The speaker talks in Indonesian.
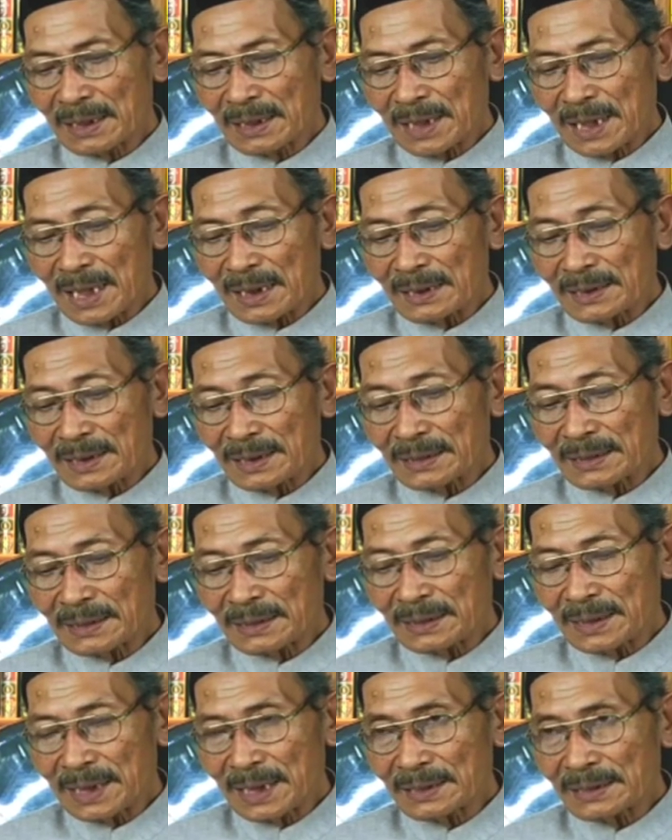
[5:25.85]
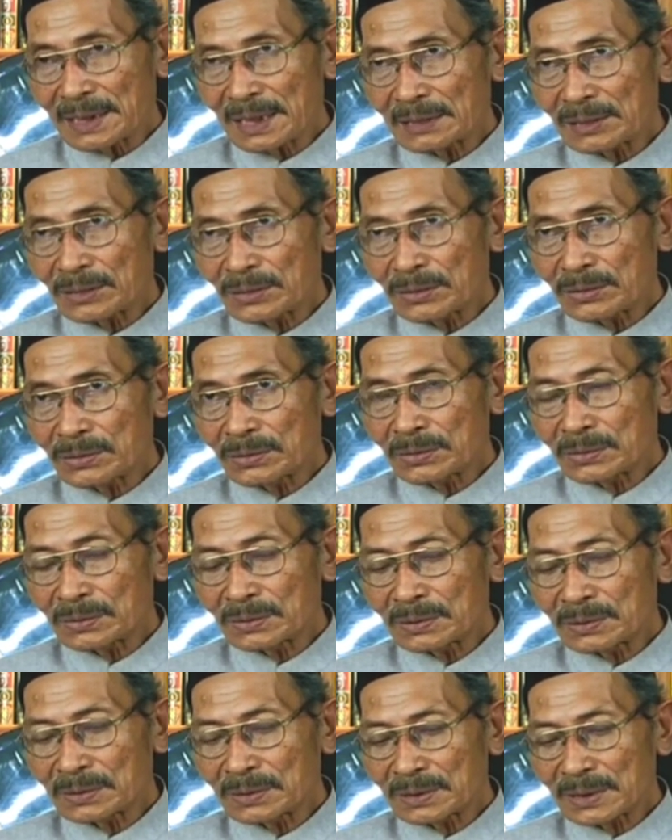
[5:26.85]
ada tiga satu
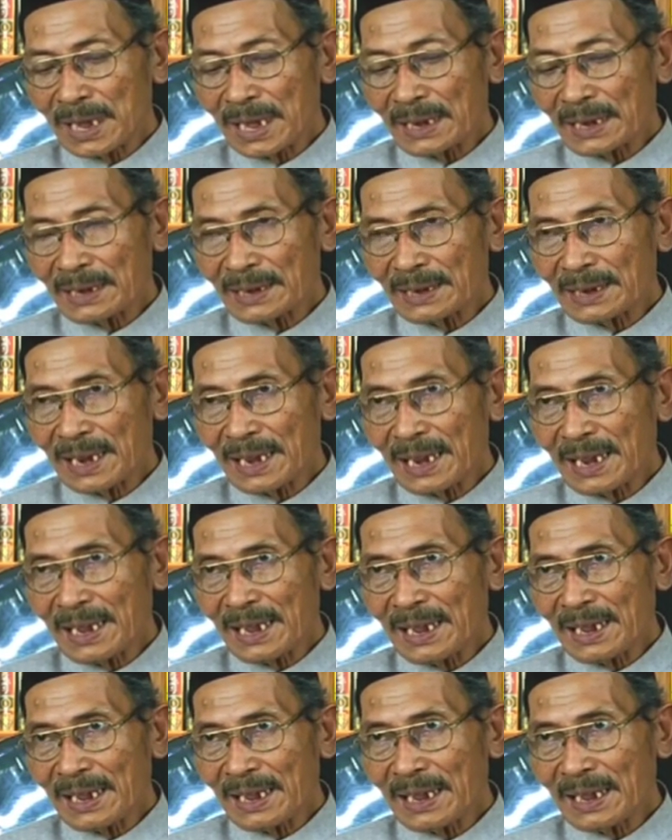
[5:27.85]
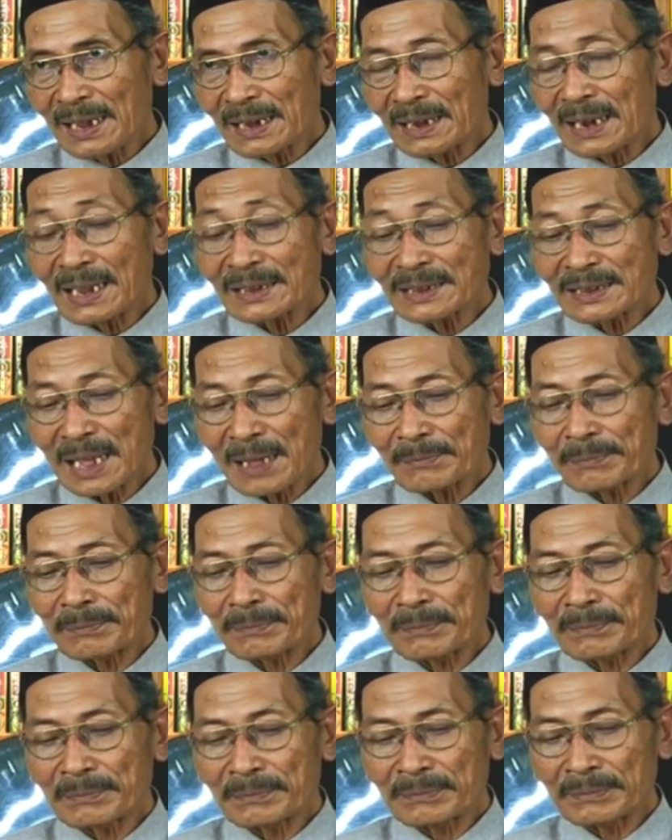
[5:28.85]
karena nasab
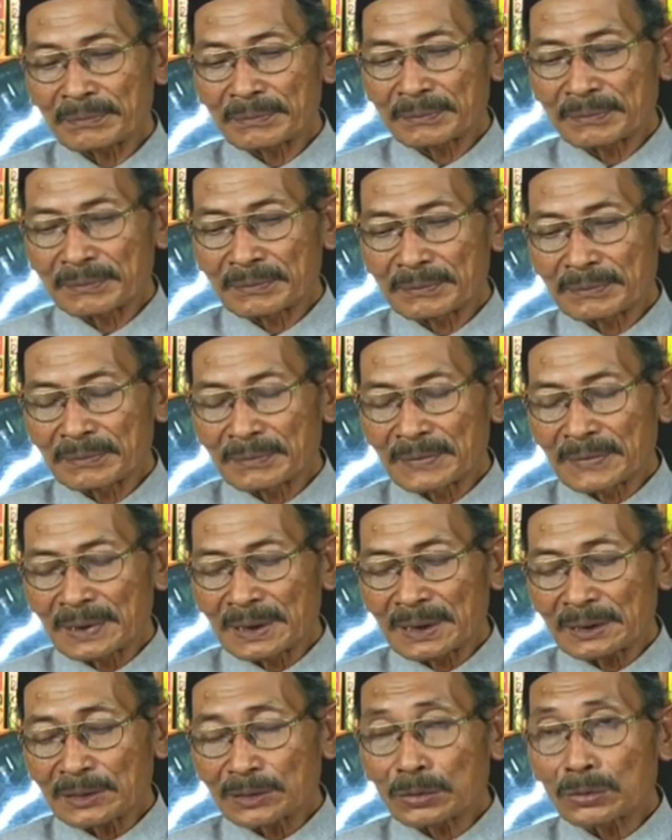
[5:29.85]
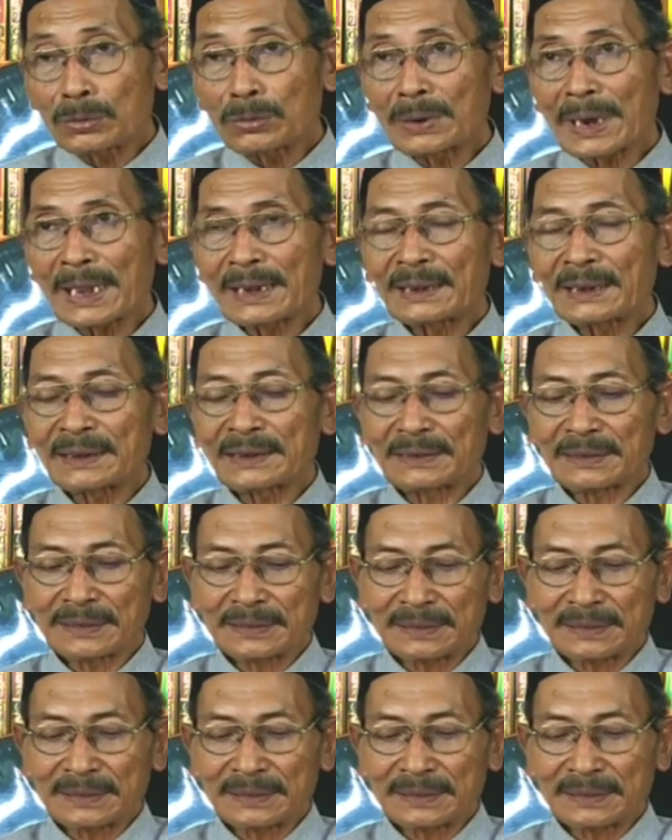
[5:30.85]
keturunan